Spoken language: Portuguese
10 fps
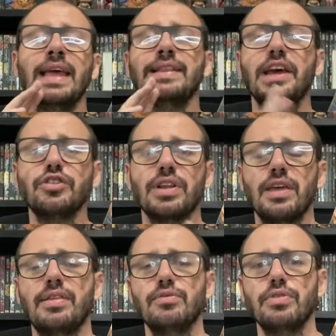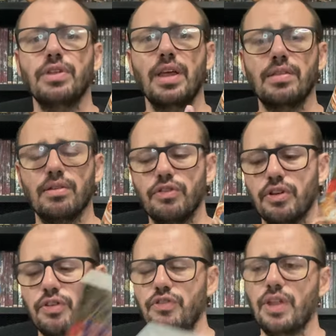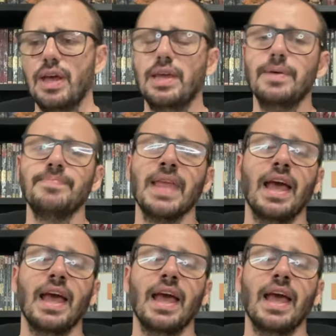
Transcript: Dentro das cinco edições que a gente tem aqui,